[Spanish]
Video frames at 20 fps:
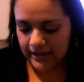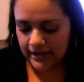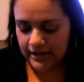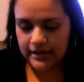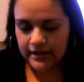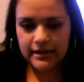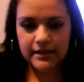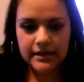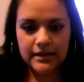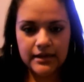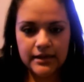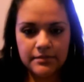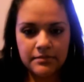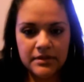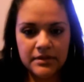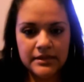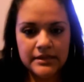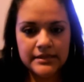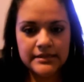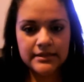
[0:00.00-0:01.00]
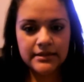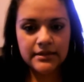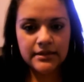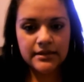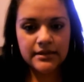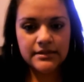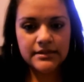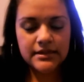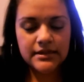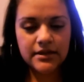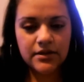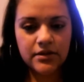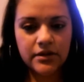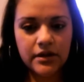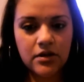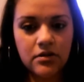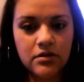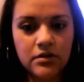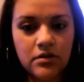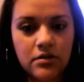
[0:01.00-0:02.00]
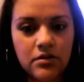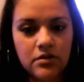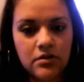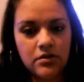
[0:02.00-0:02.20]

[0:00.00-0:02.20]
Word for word: Eh, me dicen que si creo que Jordana